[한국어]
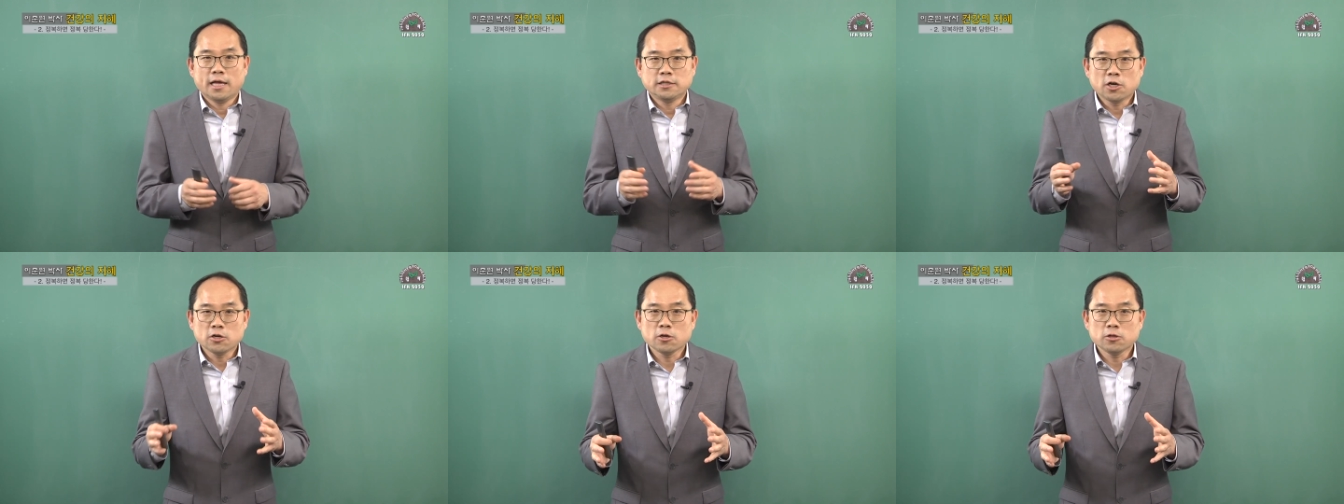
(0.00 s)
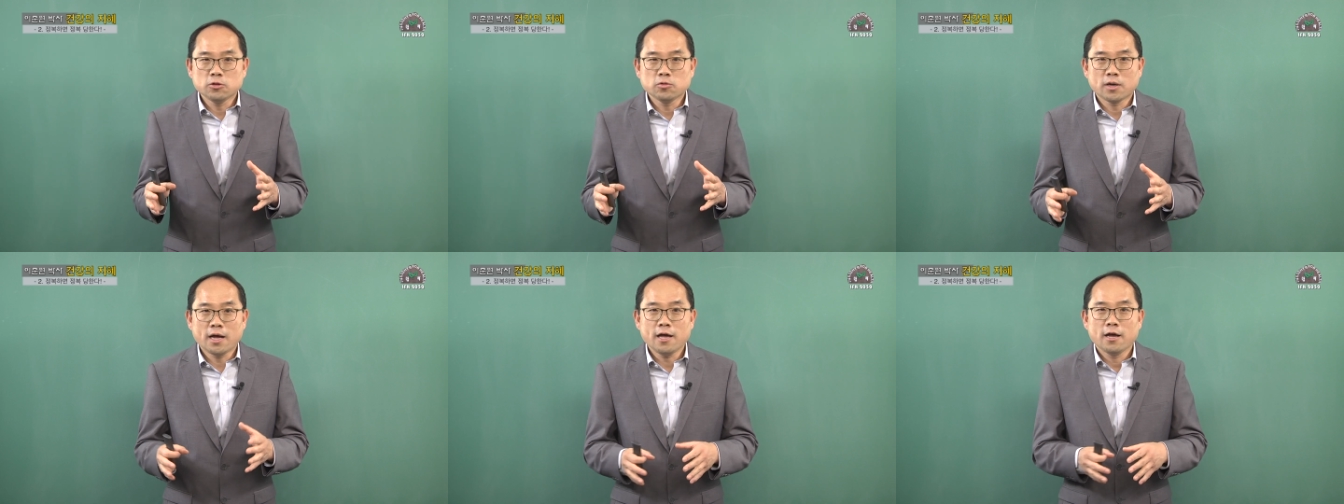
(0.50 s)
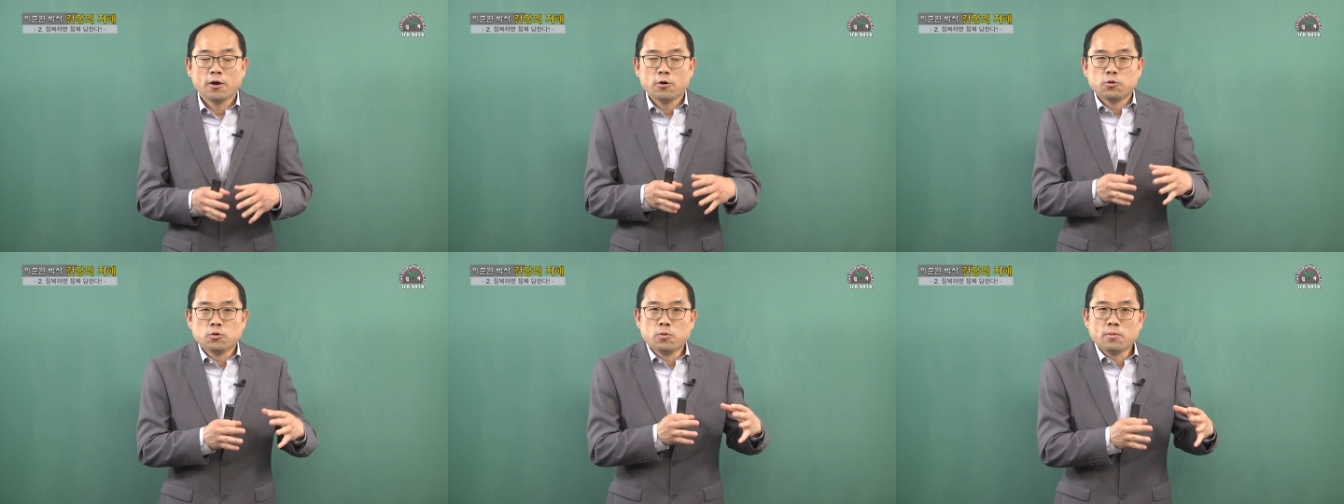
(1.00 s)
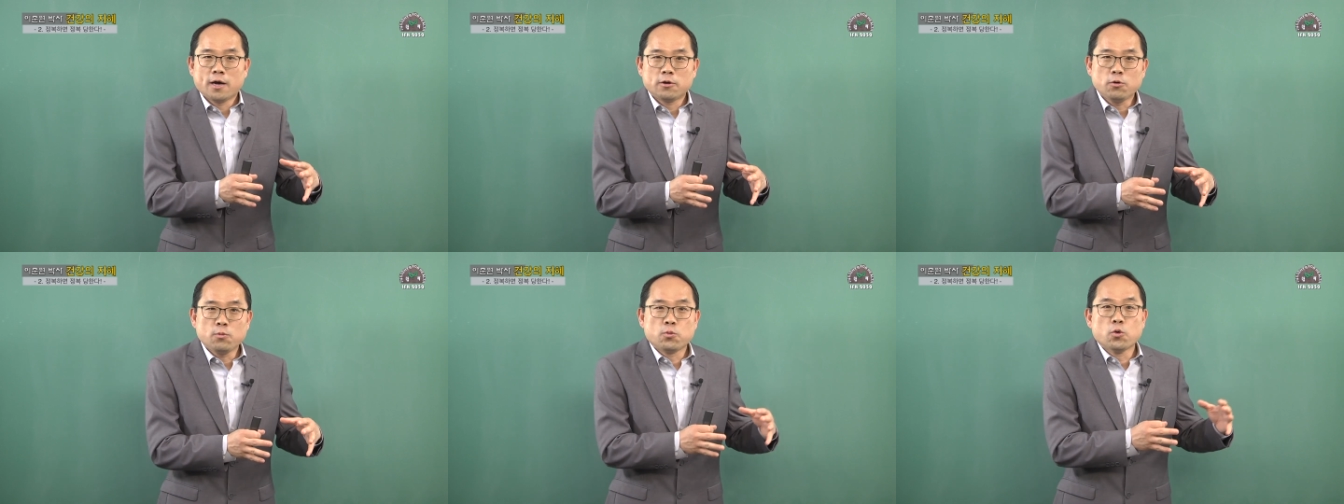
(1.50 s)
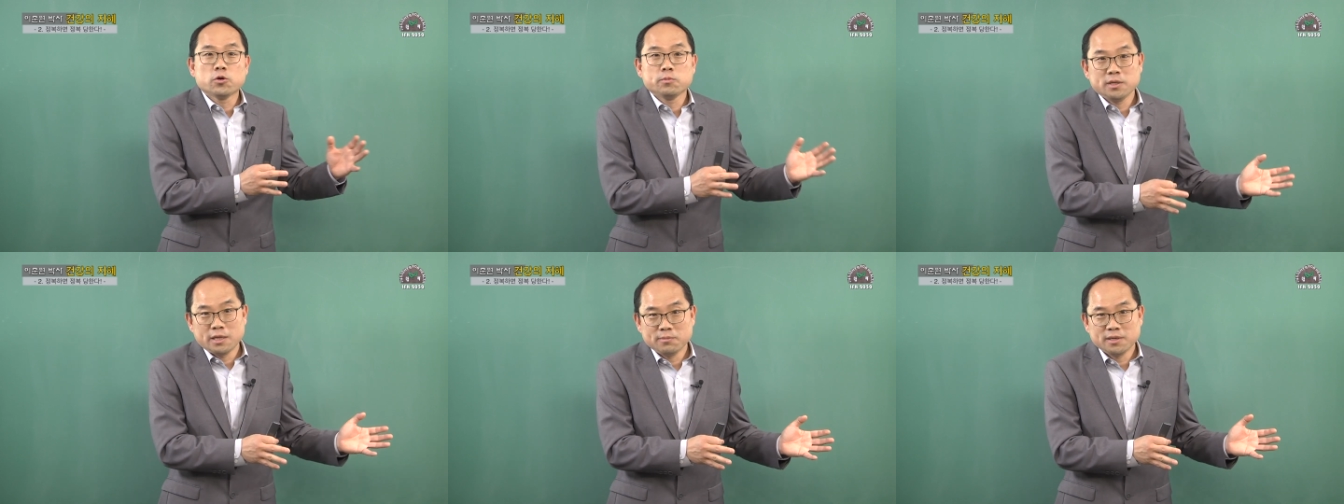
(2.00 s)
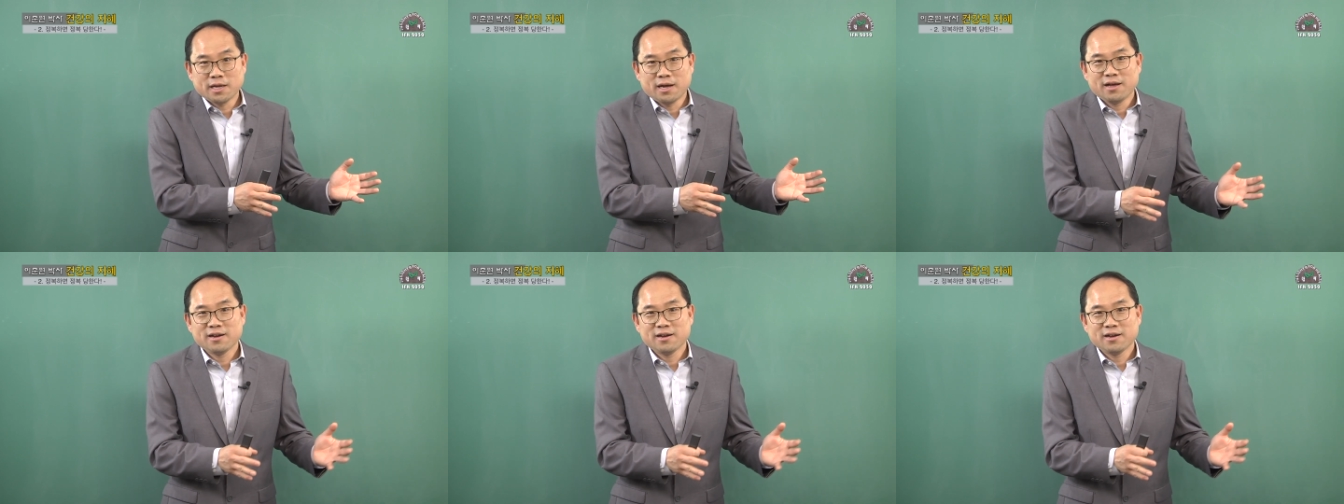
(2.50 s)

천연두가 로마로 보급이 됩니다.